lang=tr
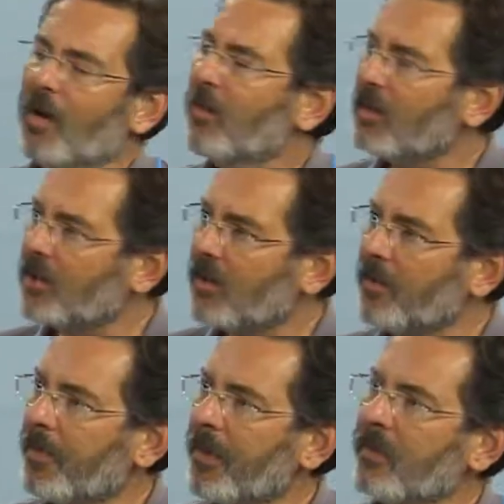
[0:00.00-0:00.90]
Amacı
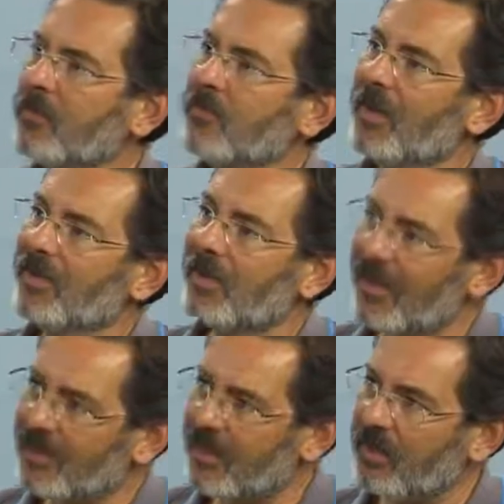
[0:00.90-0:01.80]
Nazım Hikmet'in
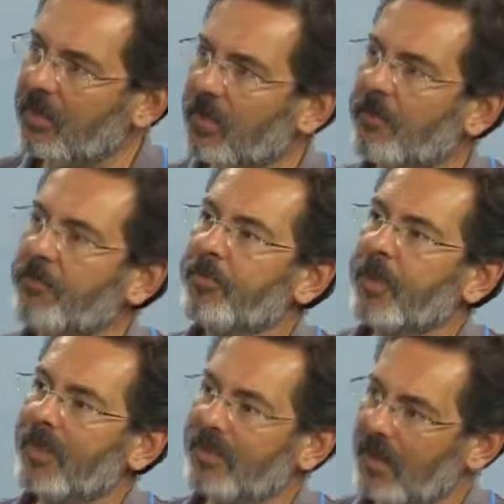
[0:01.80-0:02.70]
eserini,
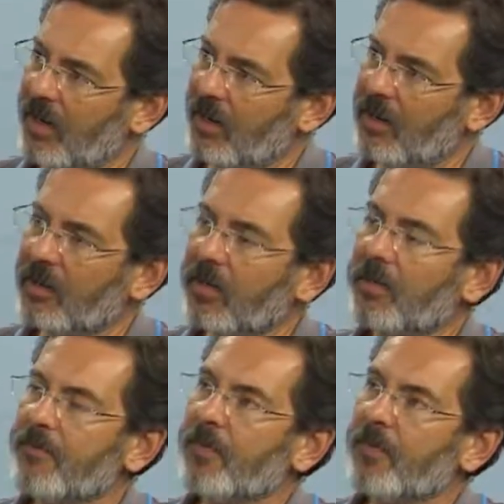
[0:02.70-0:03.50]
eserlerini,